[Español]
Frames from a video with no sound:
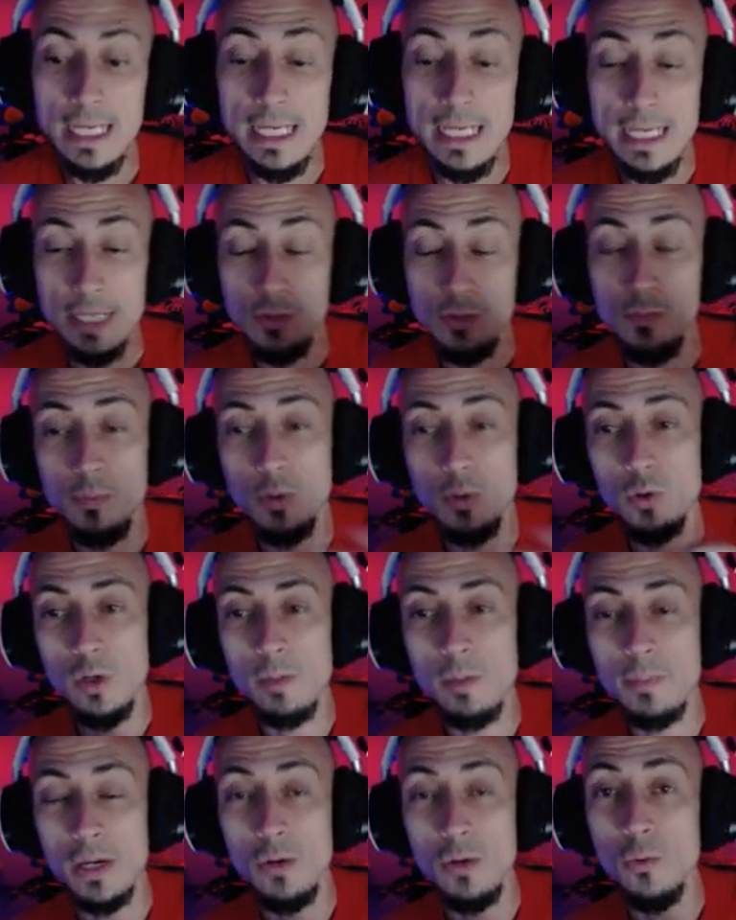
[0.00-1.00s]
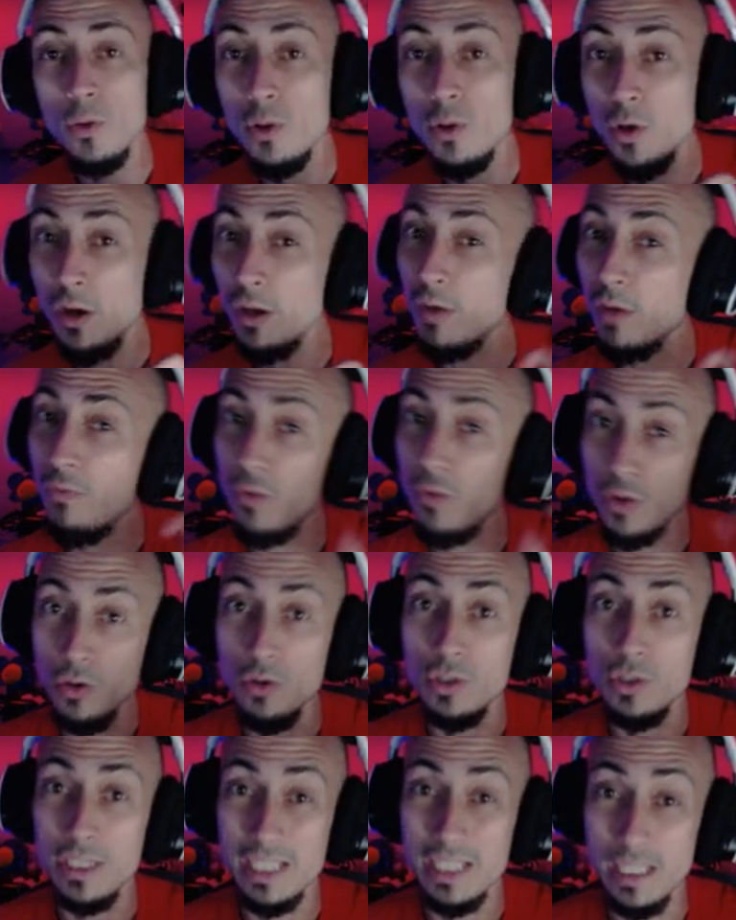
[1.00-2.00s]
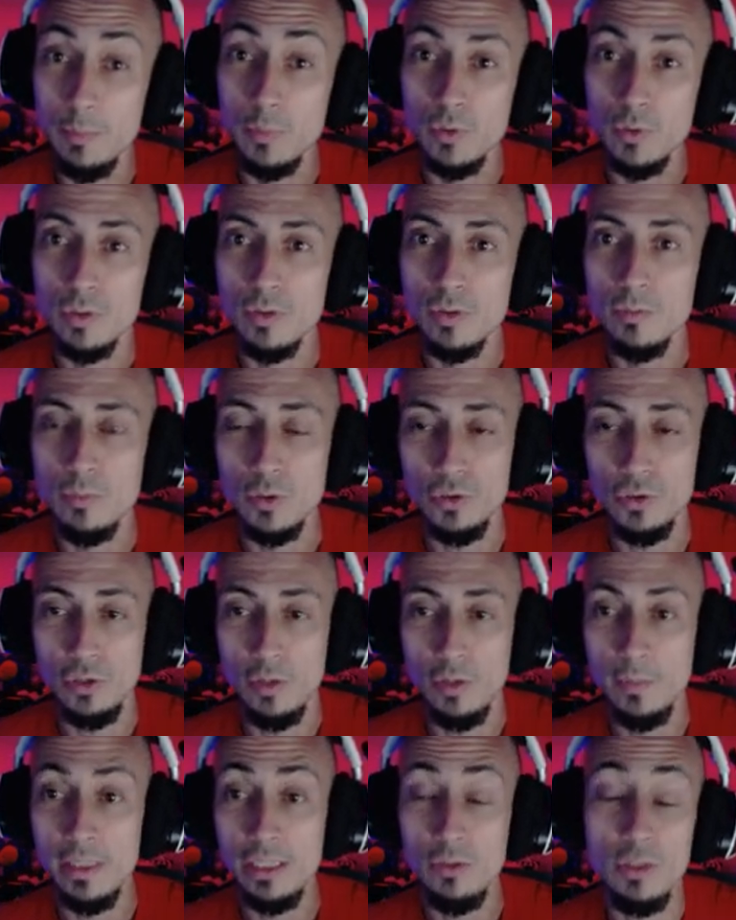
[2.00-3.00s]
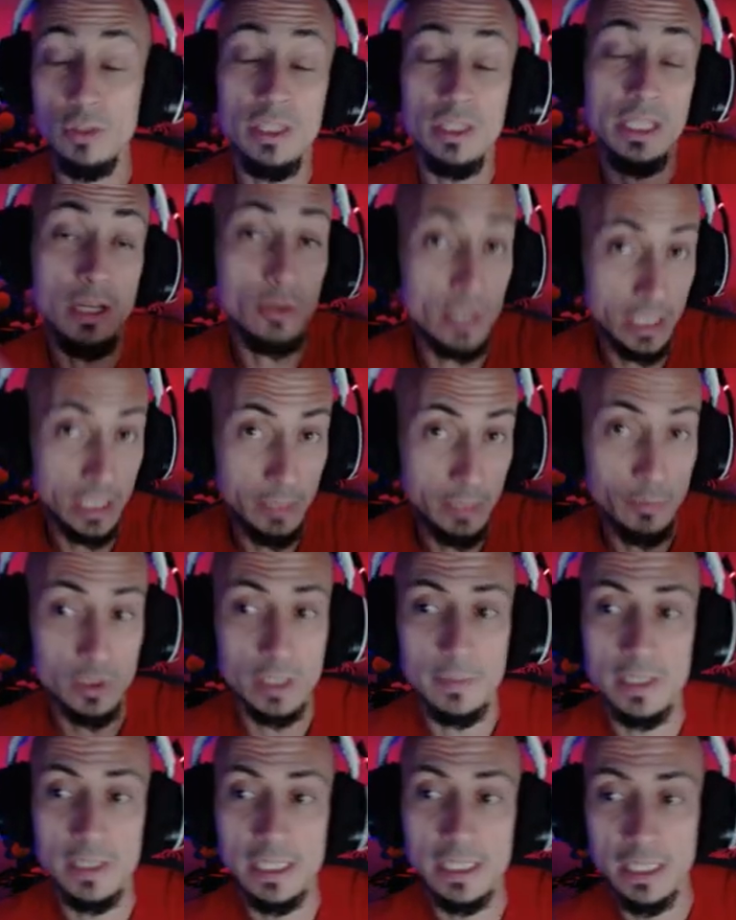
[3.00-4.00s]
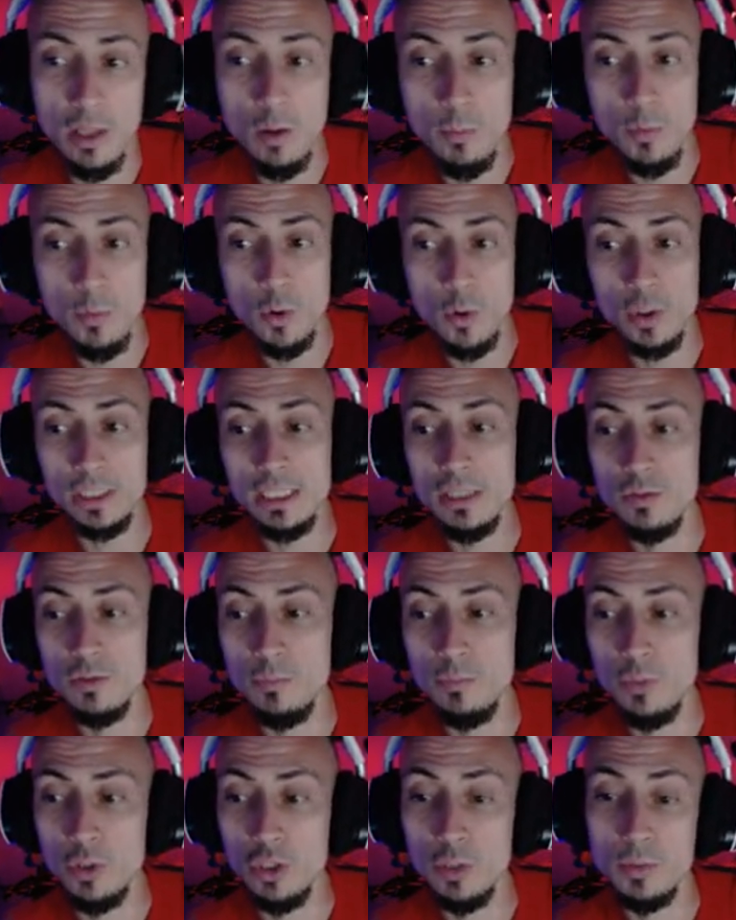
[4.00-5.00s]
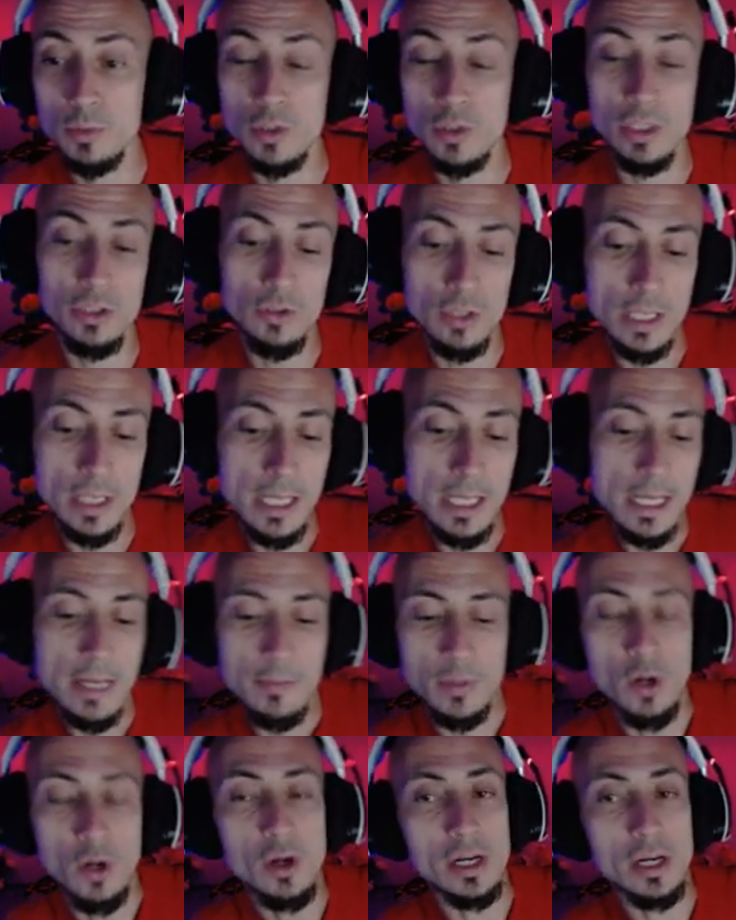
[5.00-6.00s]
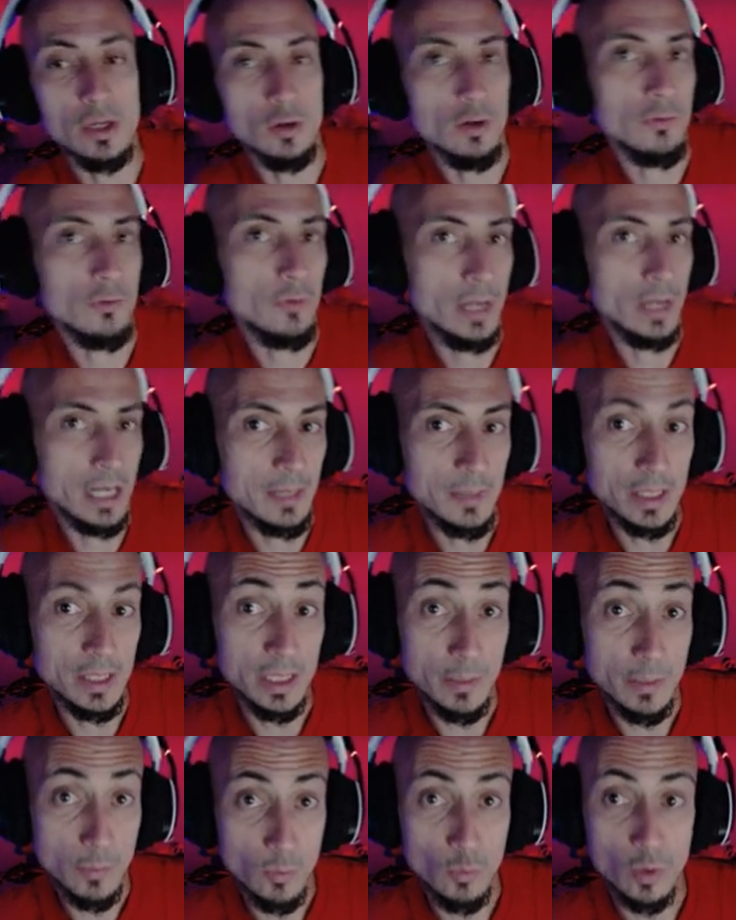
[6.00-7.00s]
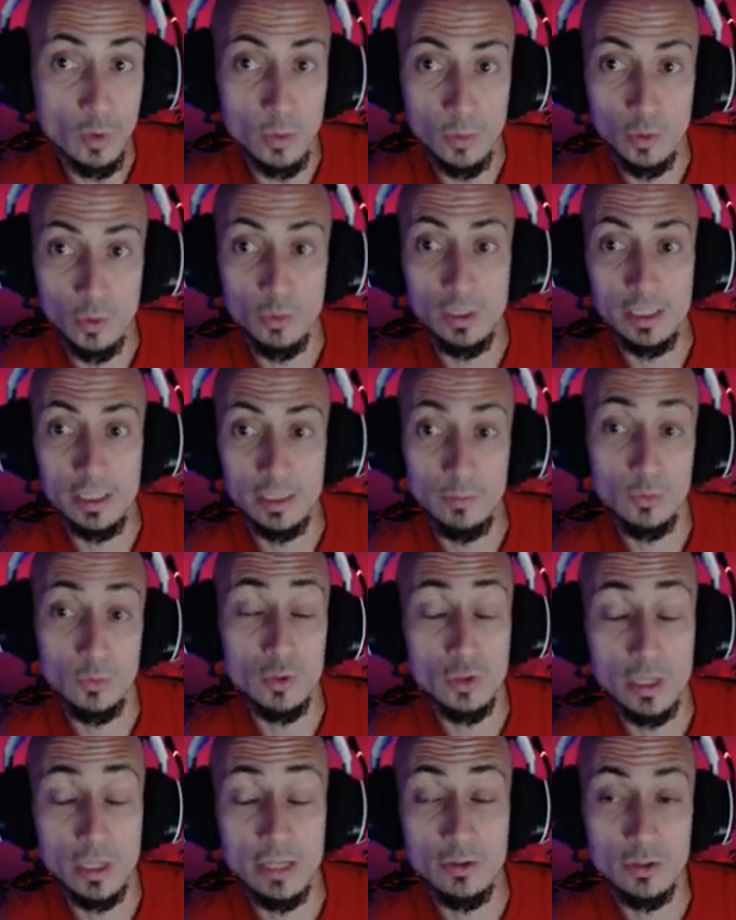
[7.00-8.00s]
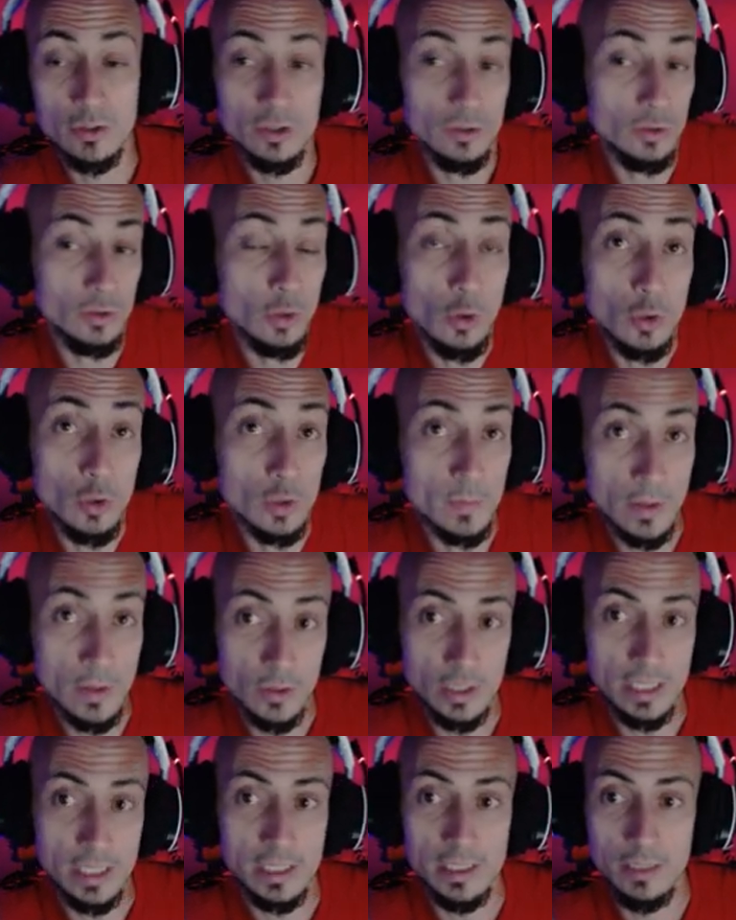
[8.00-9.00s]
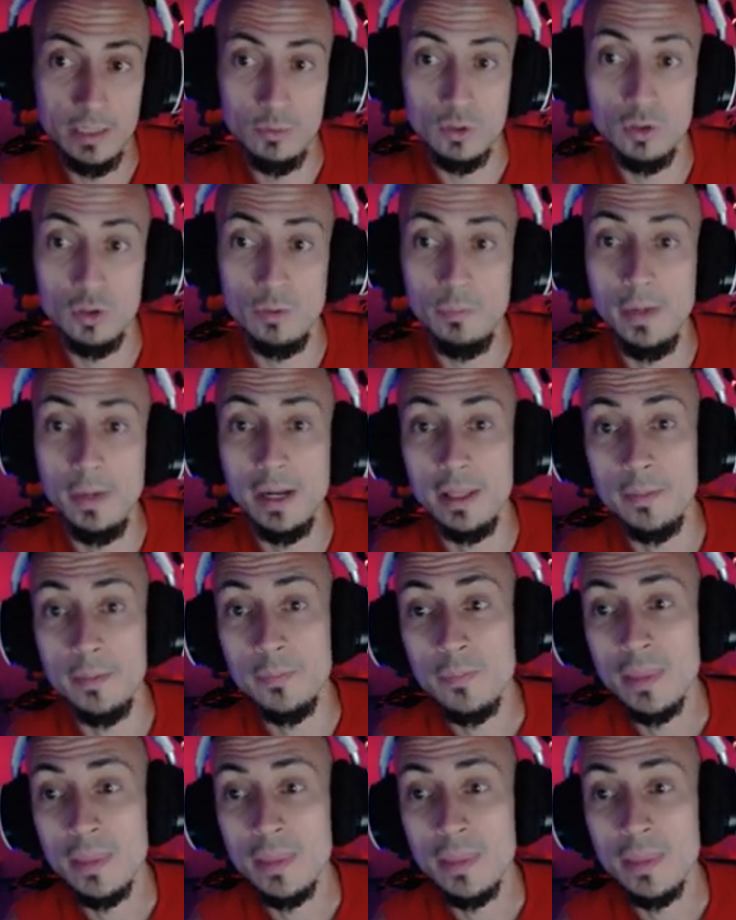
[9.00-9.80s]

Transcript: Es un poco el preludio a lo que fueron los equipos posteriormente. Hoy en día los equipos también han quedado un poco atrás, un poquito obsoletos, pero el rencor fue realmente muy bueno durante muchos años en todos los mazos agresivos con verde.